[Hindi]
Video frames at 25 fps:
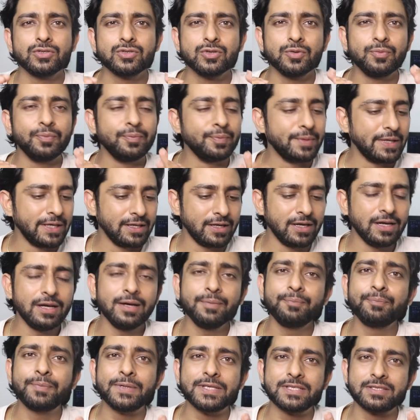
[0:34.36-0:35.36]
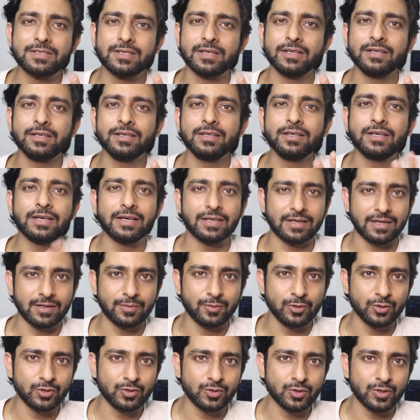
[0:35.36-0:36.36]
सो so, मेरा पिस्टन
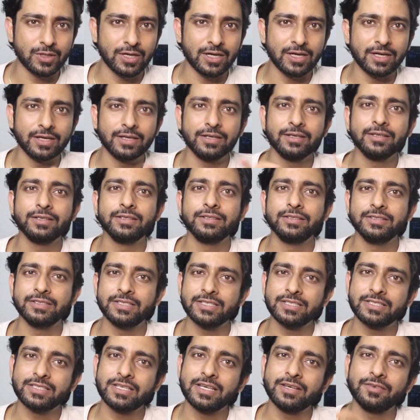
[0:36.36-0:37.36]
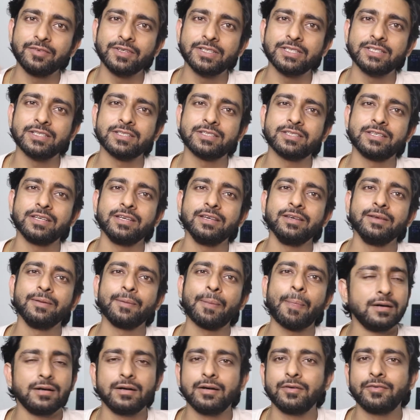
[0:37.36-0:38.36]
खराब हो चुका है जिसके वजह से
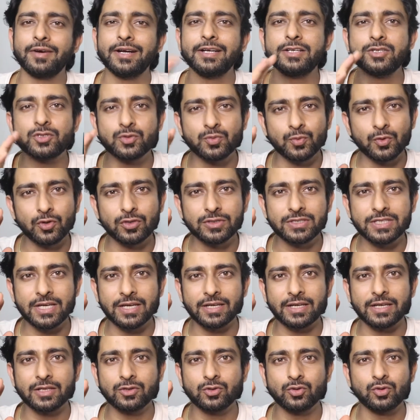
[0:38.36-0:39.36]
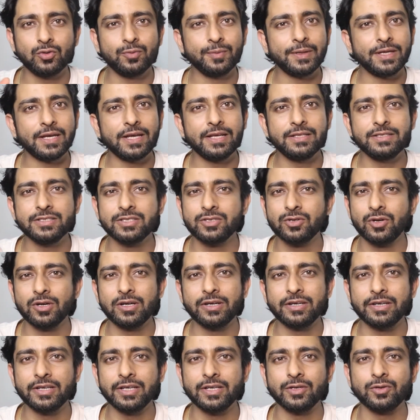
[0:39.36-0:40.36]
वाइट स्मोक जा रहा है तो मेरा इंजन
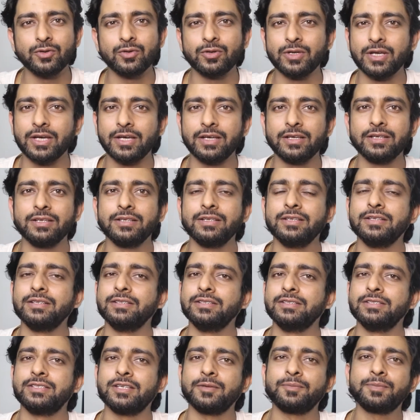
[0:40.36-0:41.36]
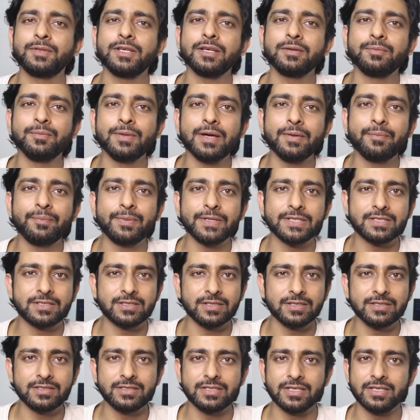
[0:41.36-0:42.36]
ऑयल ड्रेन हो रहा है जब तक मैं
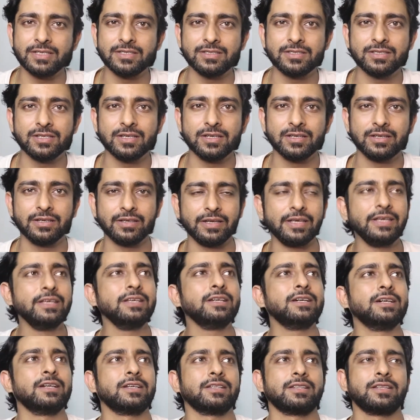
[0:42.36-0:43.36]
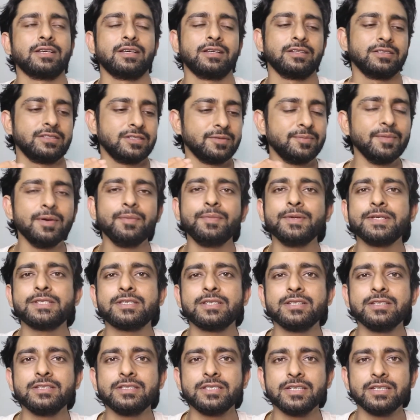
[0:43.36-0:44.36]
पिस्टन चेंज नहीं करता जब मैं
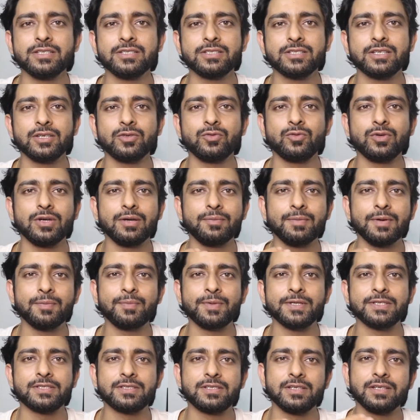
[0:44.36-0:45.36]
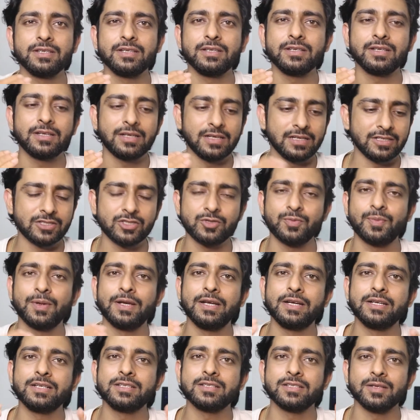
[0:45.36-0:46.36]
पिस्टन चेंज करूंगा मैं पिस्टन क्लच
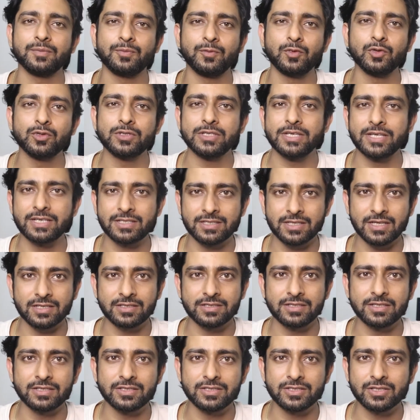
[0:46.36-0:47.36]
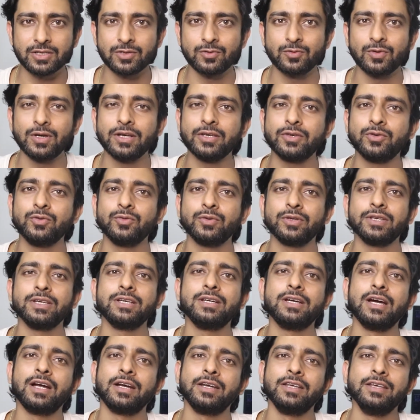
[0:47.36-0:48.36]
प्लेट सब कुछ एक साथ चेंज करूंगा
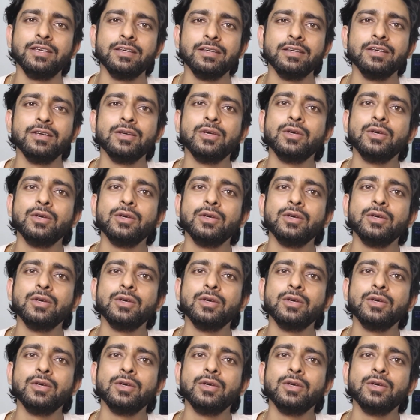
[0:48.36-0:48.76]
क्योंकि गाड़ी